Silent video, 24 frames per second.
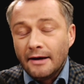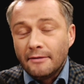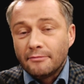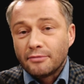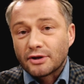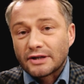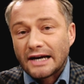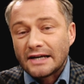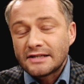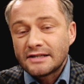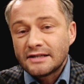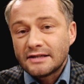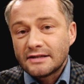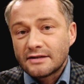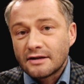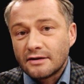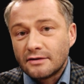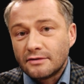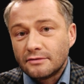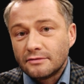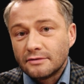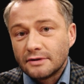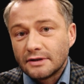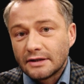Podcasty
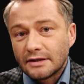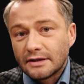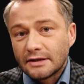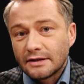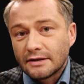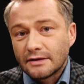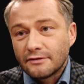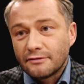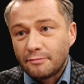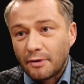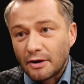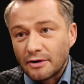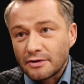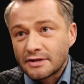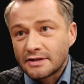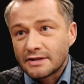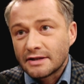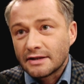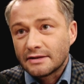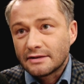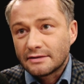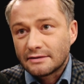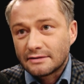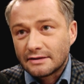są e, w
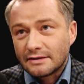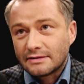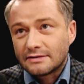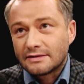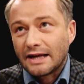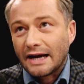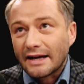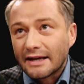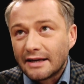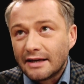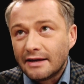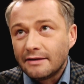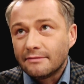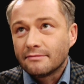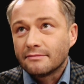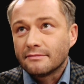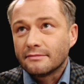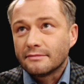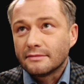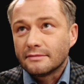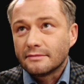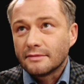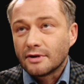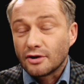Polsce
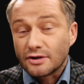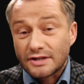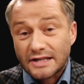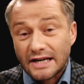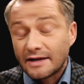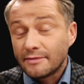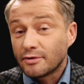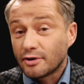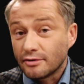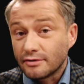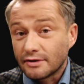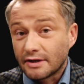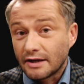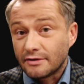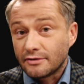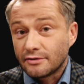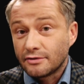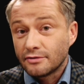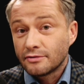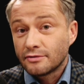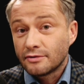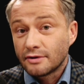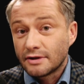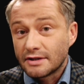takim rodzajem
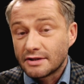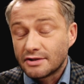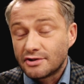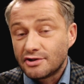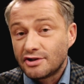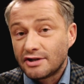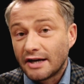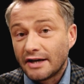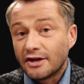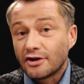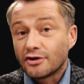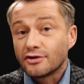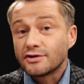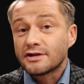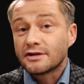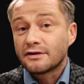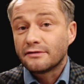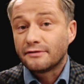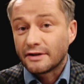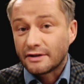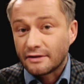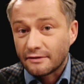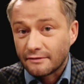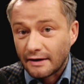kontentu, który jest dzisiaj
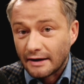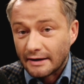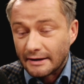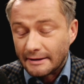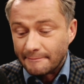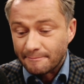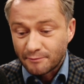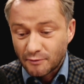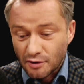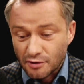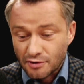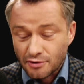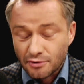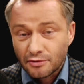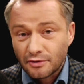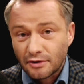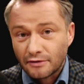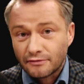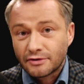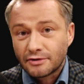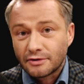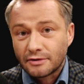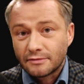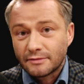rozchwytywany. To
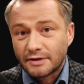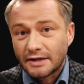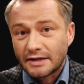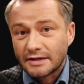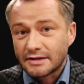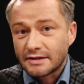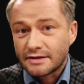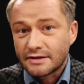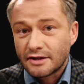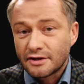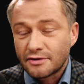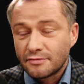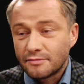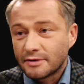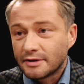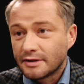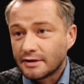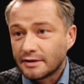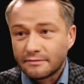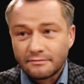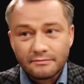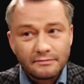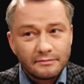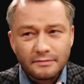studio, w którym teraz
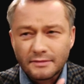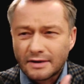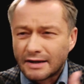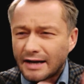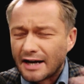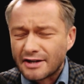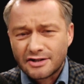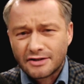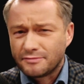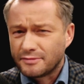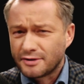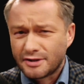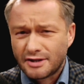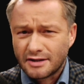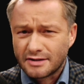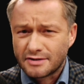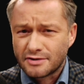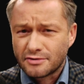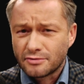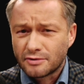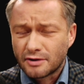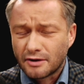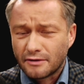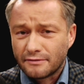jesteśmy, każde myślę
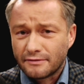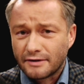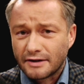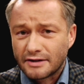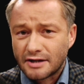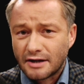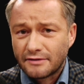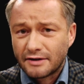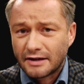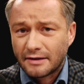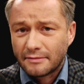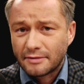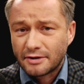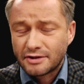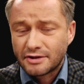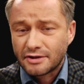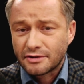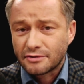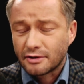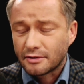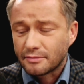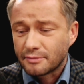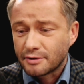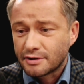studio w Warszawie, na
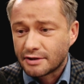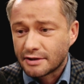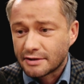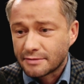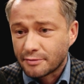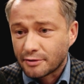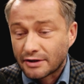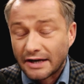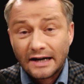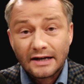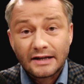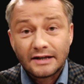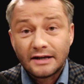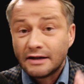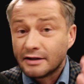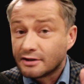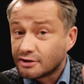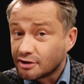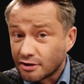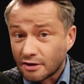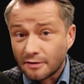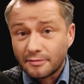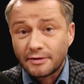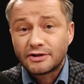mieście, które byście spotkali,
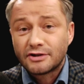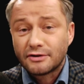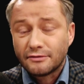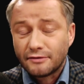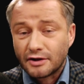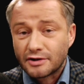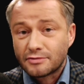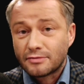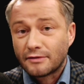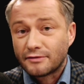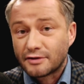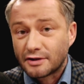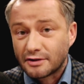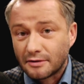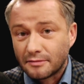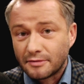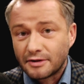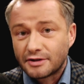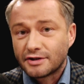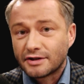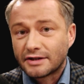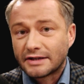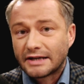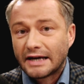czy to będzie Wrocław, czy to
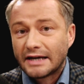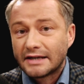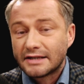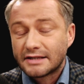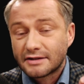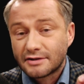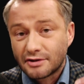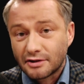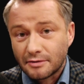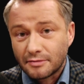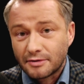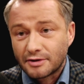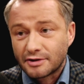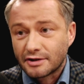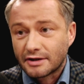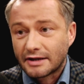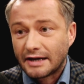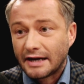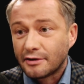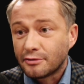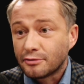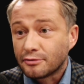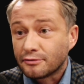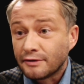będzie Gdańsk, czy to będzie
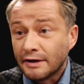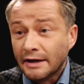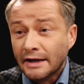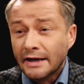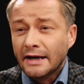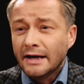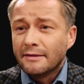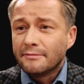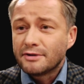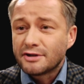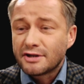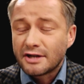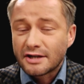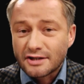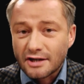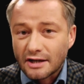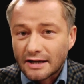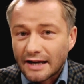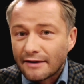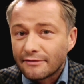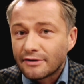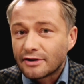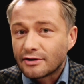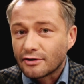Kraków, myślę,
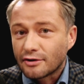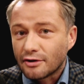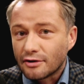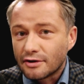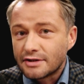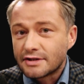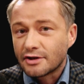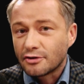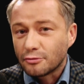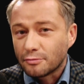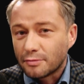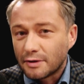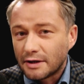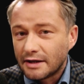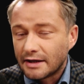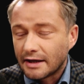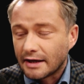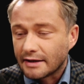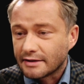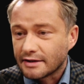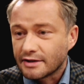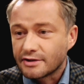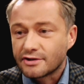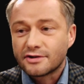że nawet okolice
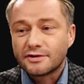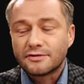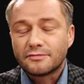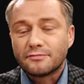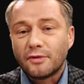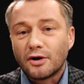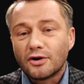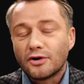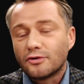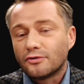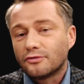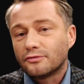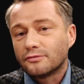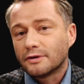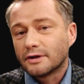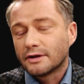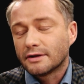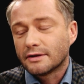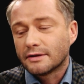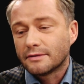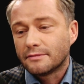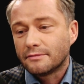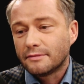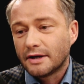Lublina też mogą
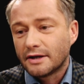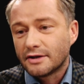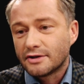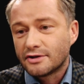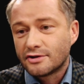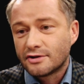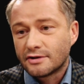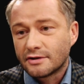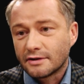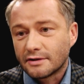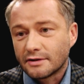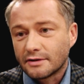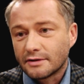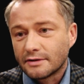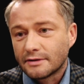e, mieć